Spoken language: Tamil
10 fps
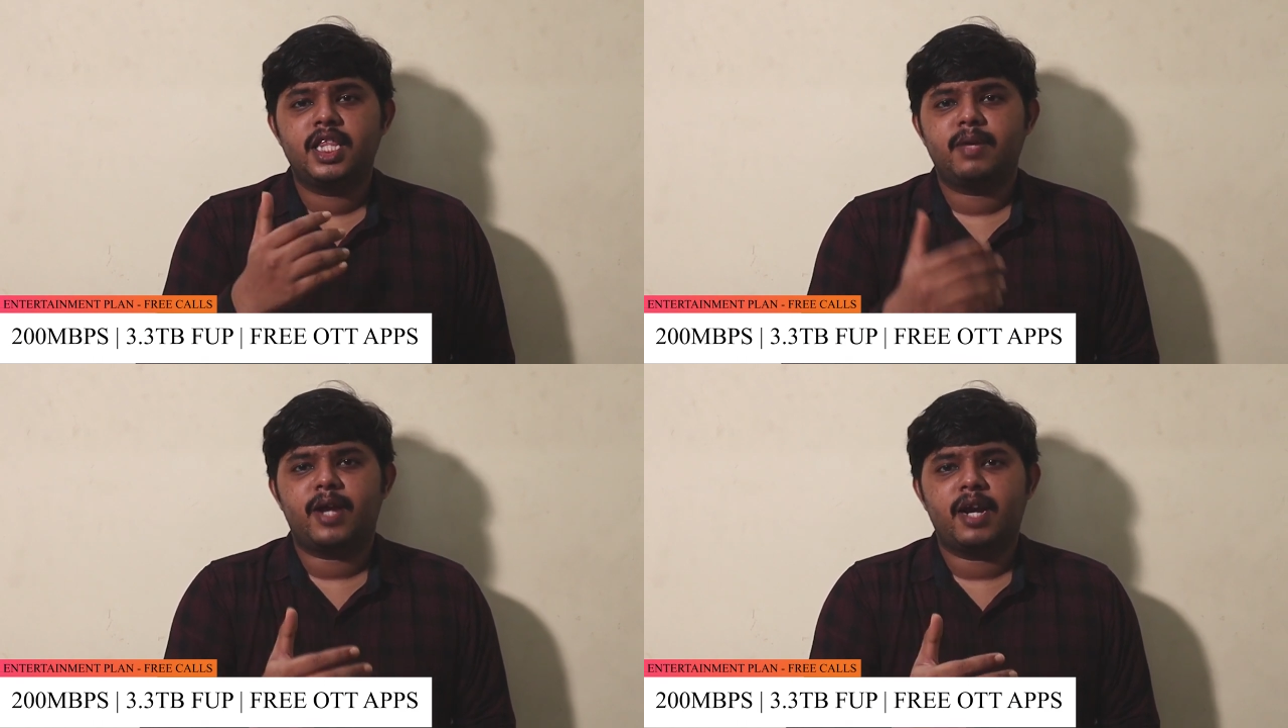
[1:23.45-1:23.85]

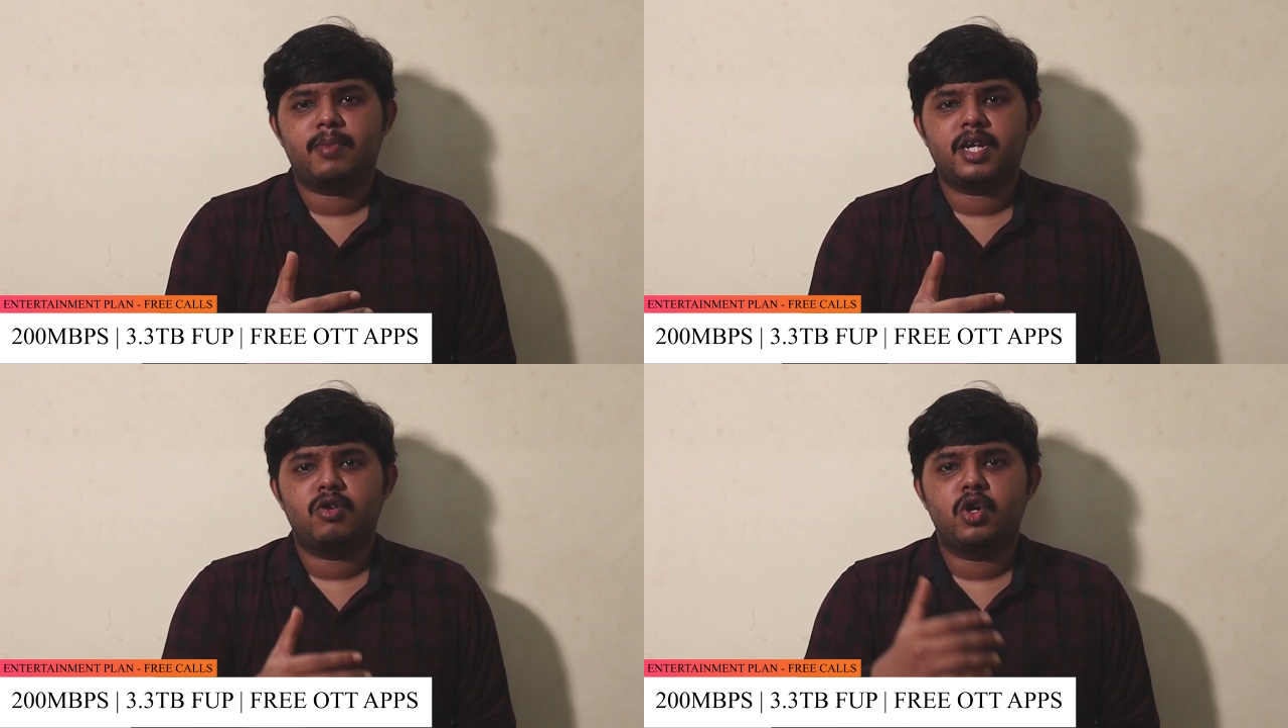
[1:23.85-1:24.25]
இந்த பிளான்
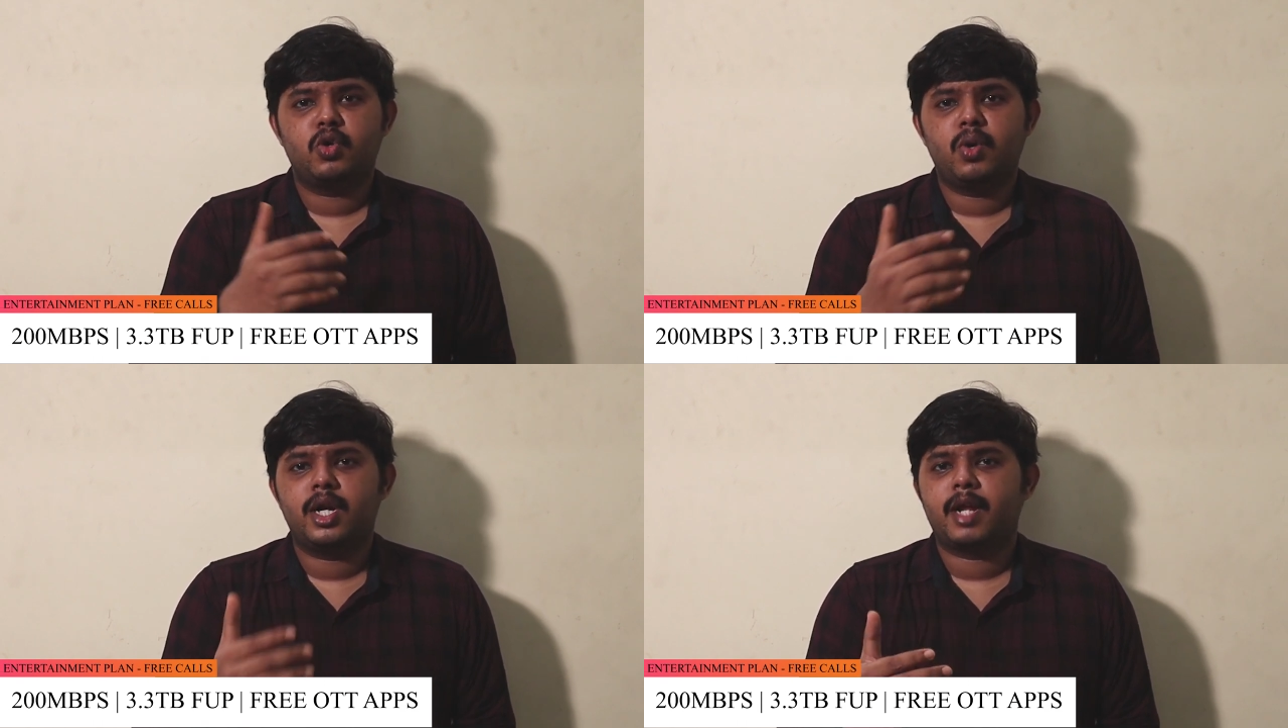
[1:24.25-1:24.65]
பார்த்தீங்கன்னா
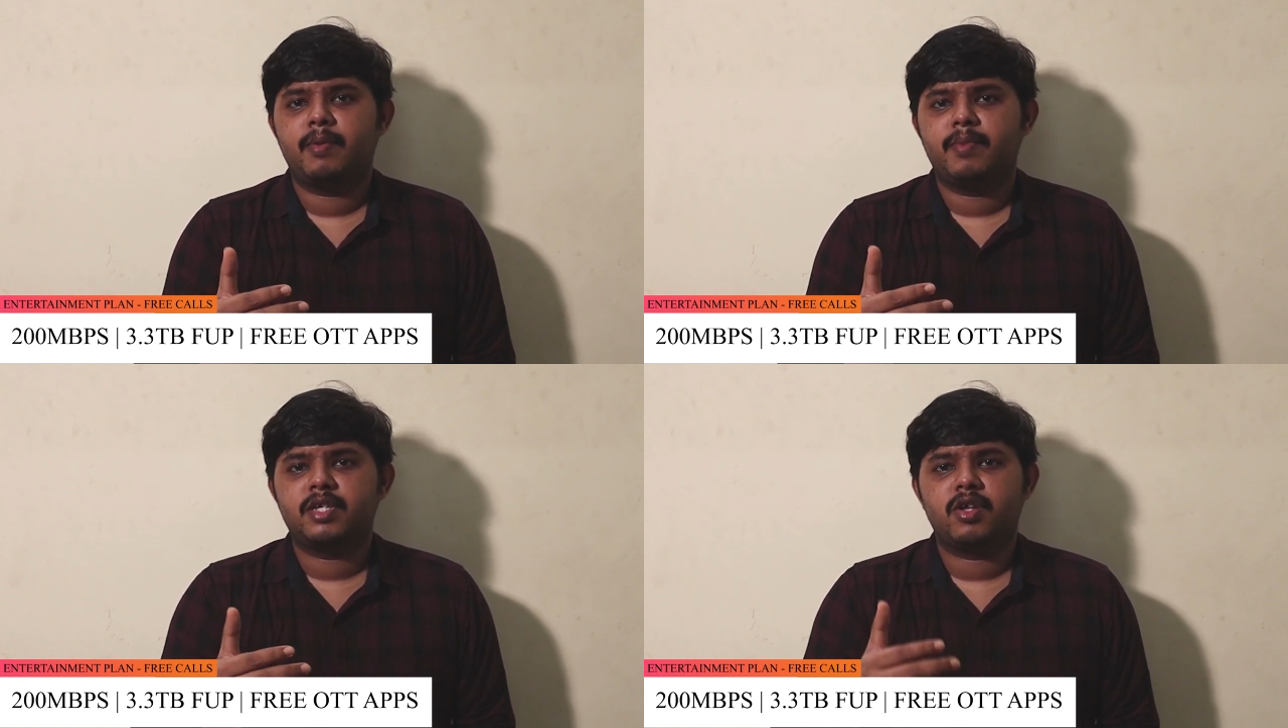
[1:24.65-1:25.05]
உங்களுக்கு டூ ஹண்ட்ரட்
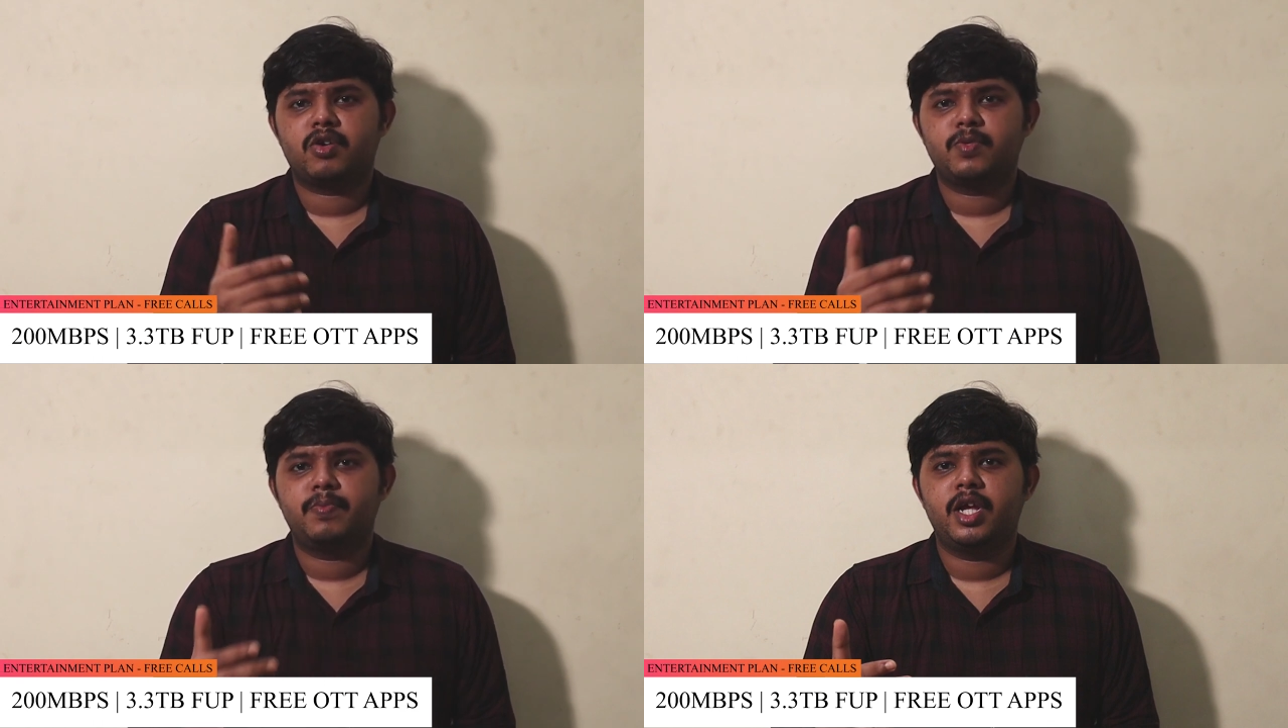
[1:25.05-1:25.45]
எபிபிஎஸ்
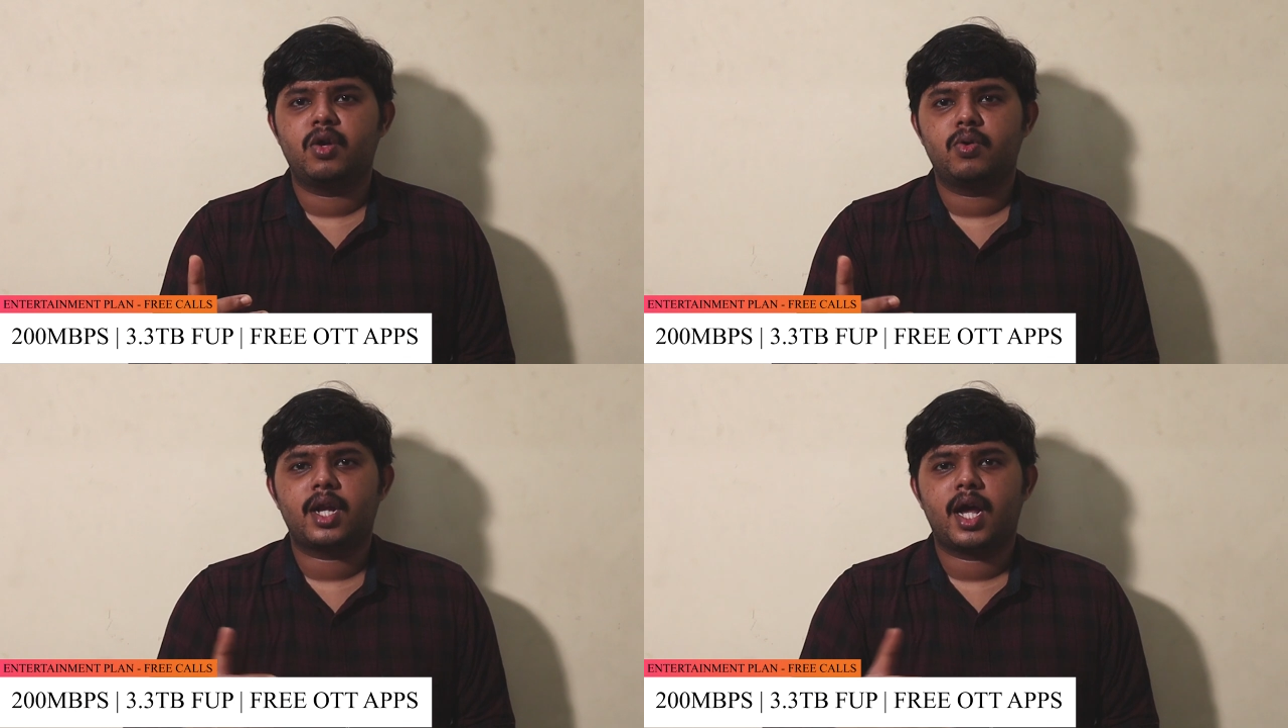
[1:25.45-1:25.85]
வரைக்கும்
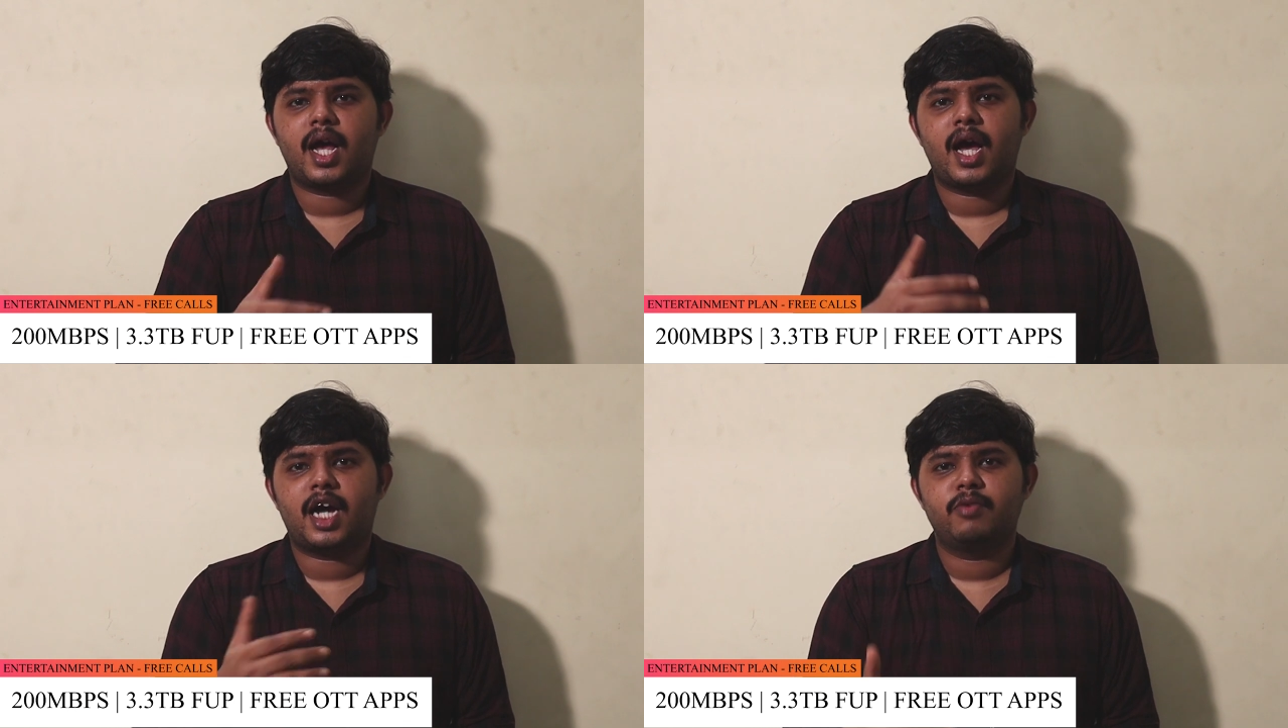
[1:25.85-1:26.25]
ஸ்பீடு கொடுக்குறாங்க